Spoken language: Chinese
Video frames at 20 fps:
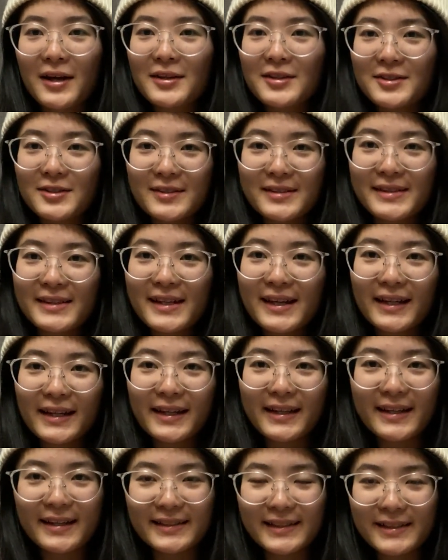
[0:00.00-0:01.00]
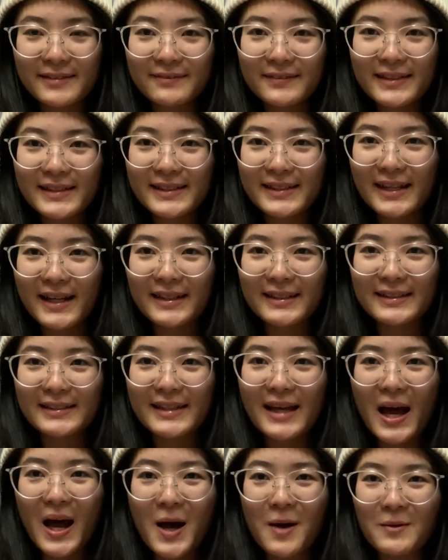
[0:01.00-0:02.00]
首先要跟大家分享一
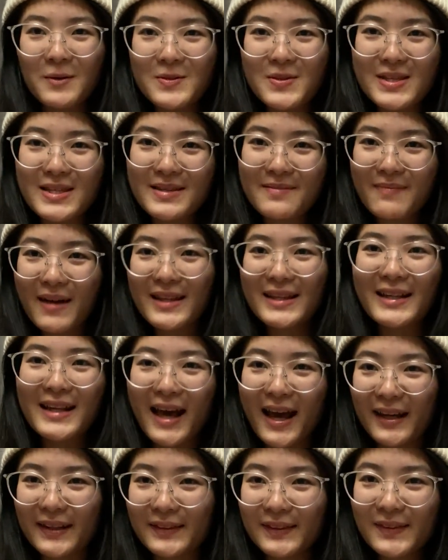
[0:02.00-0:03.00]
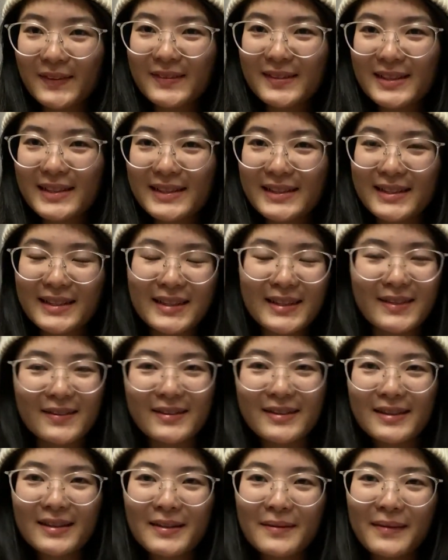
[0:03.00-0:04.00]
下我最近买的两样东西，都
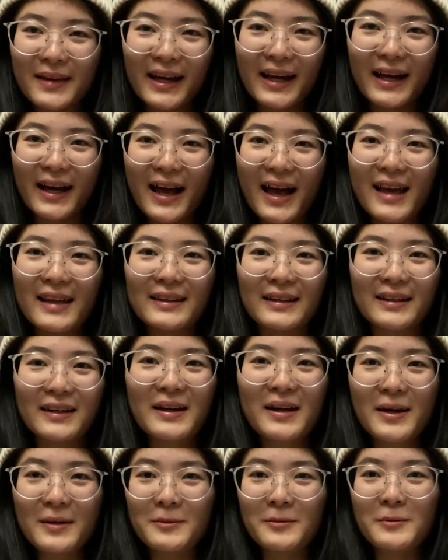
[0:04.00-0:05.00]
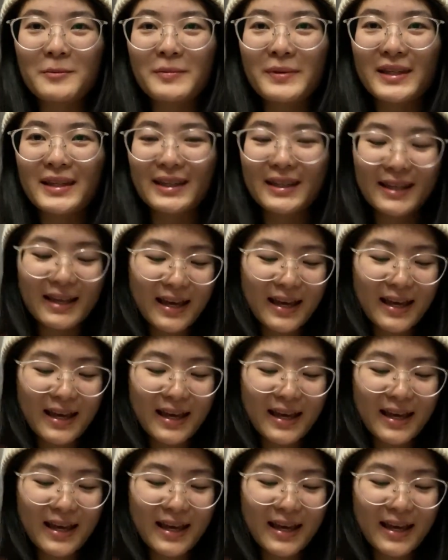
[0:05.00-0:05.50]
是特别可爱的物品。